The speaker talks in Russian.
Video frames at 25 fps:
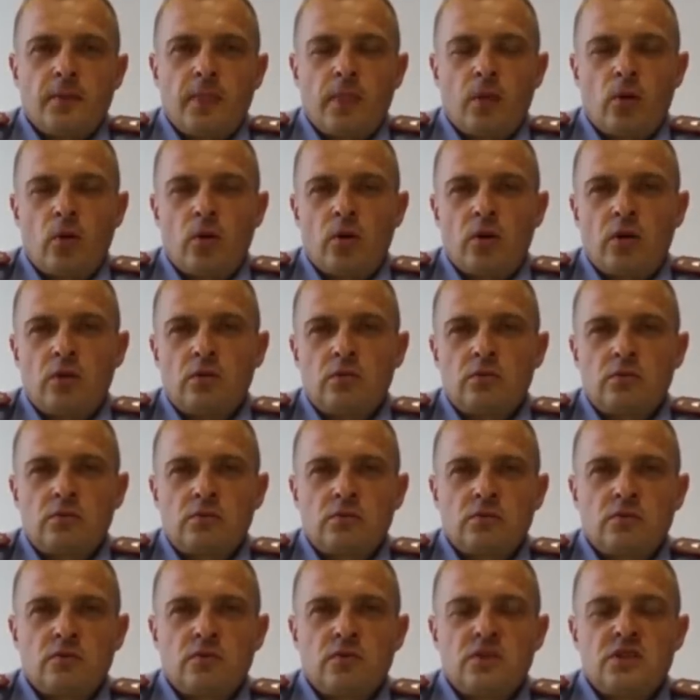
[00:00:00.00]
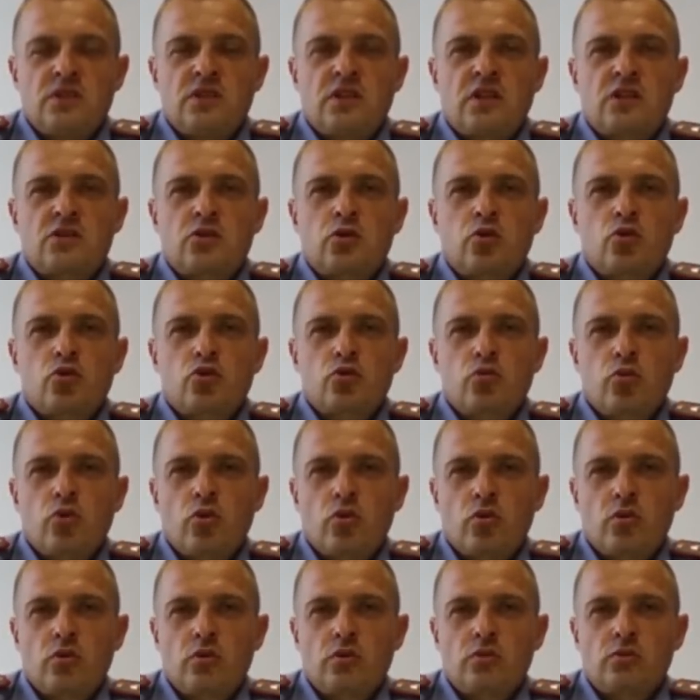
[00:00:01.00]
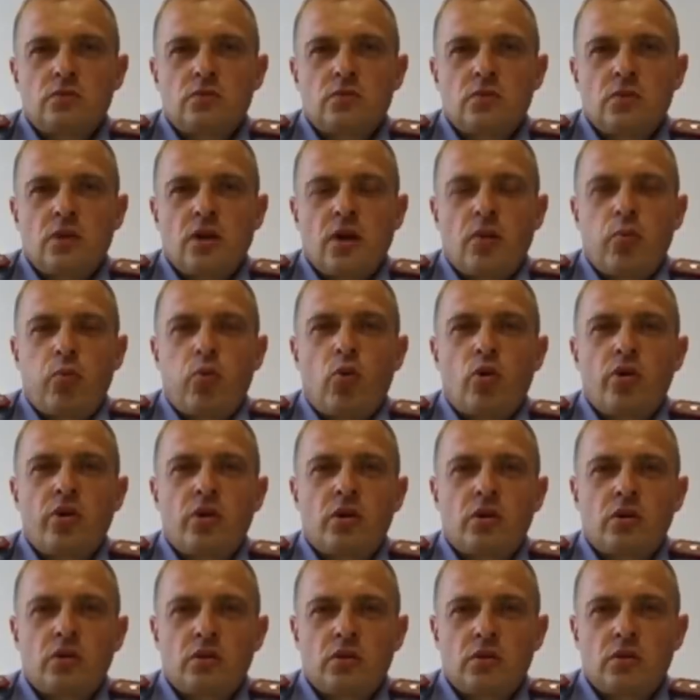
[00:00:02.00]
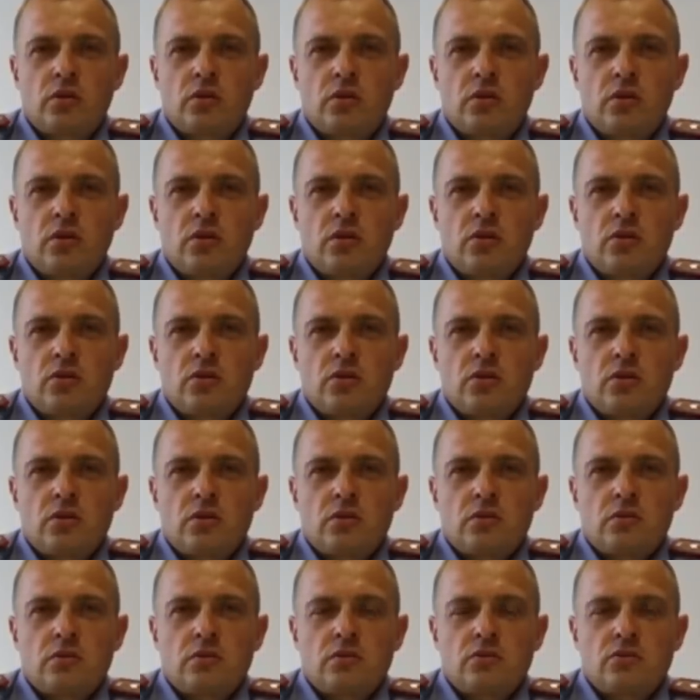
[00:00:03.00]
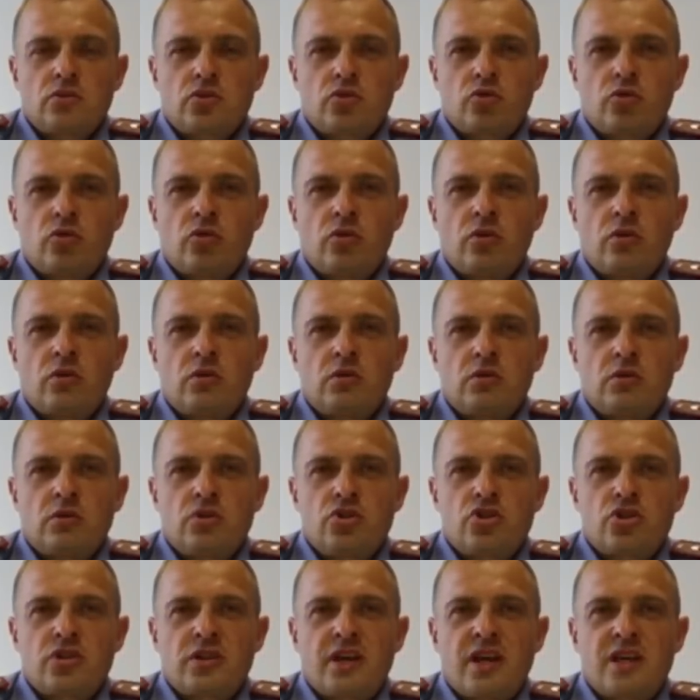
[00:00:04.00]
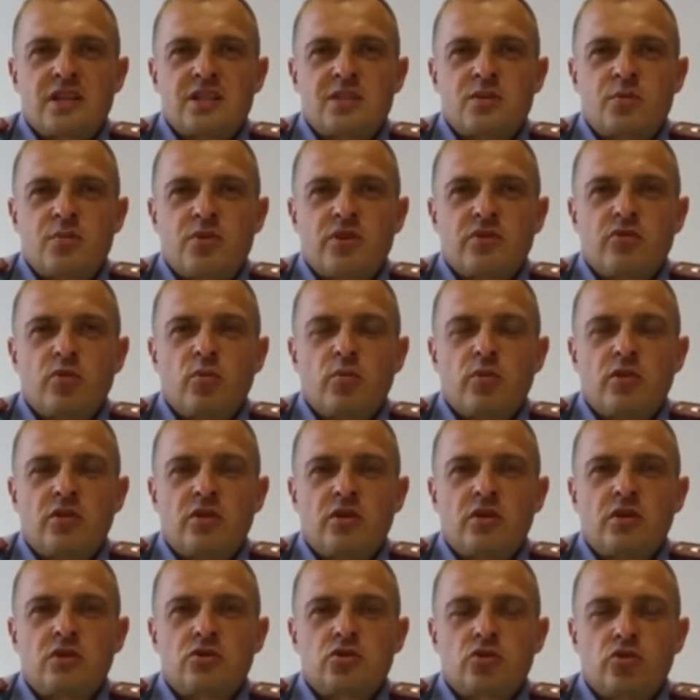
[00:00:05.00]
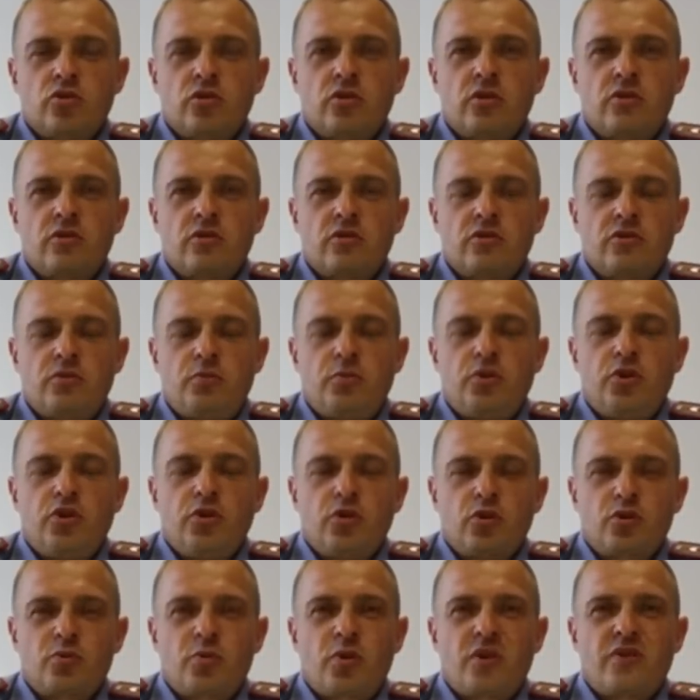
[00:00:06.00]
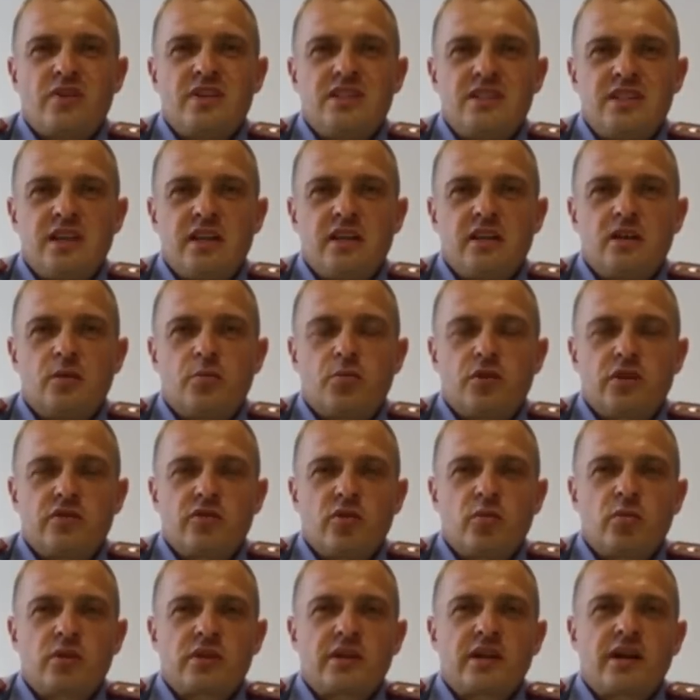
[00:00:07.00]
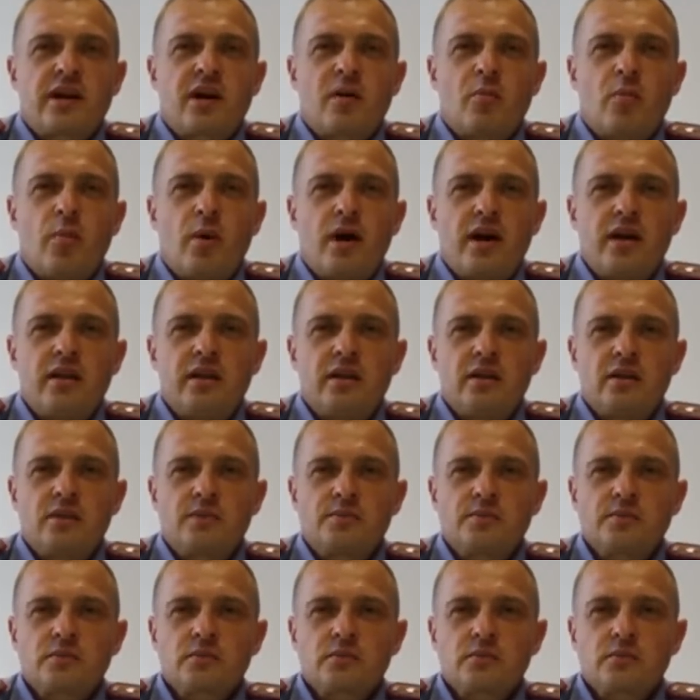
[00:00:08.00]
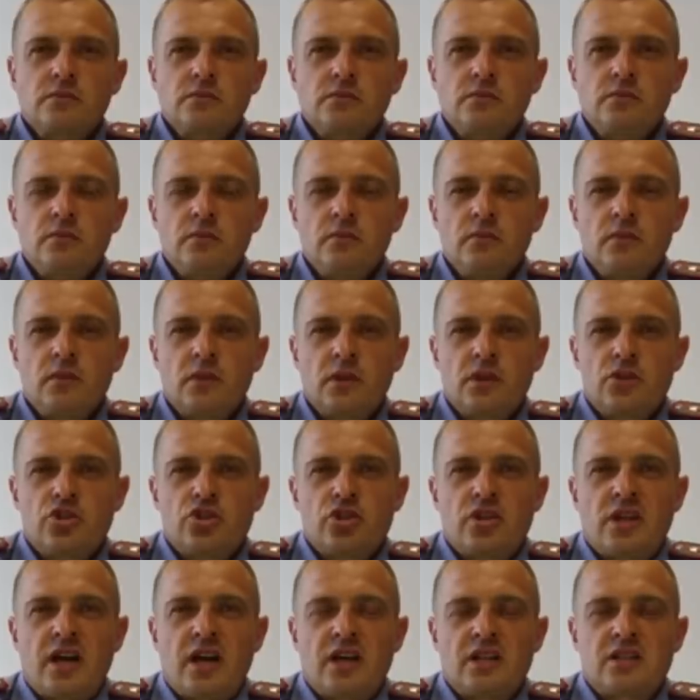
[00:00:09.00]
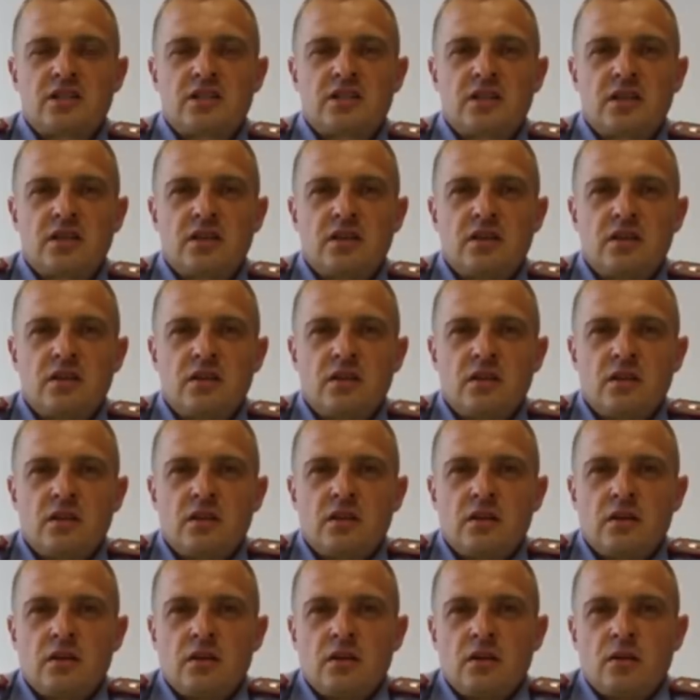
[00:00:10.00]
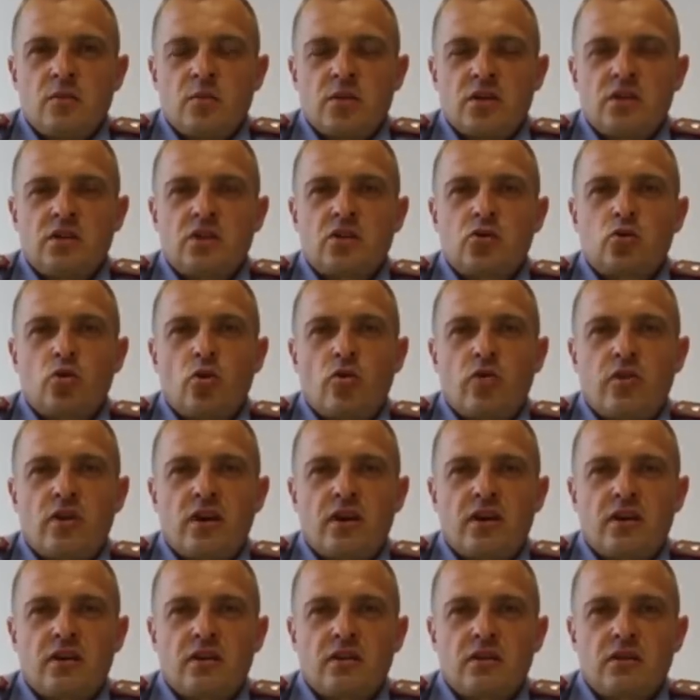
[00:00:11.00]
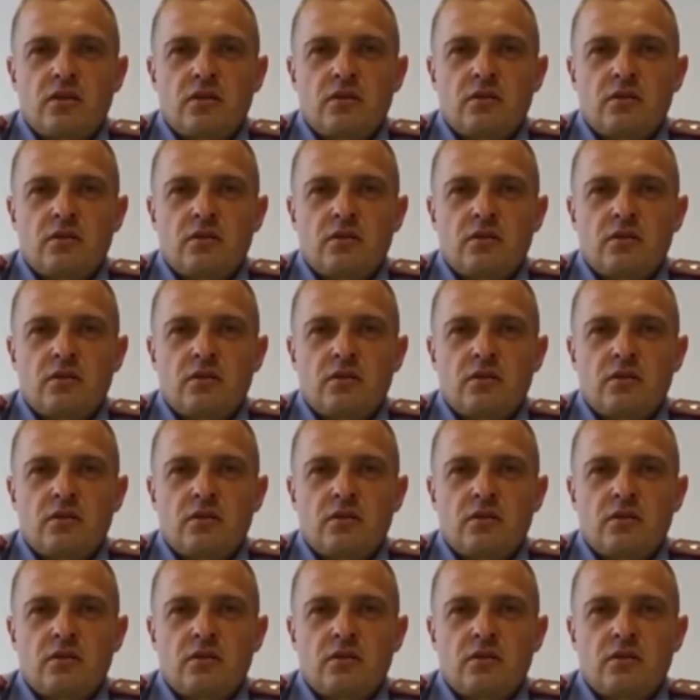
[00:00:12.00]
Но выйдя на службу, я понял, что, начинается предвыб... Э, что в период проведения предвыборной кампании начинается подготовка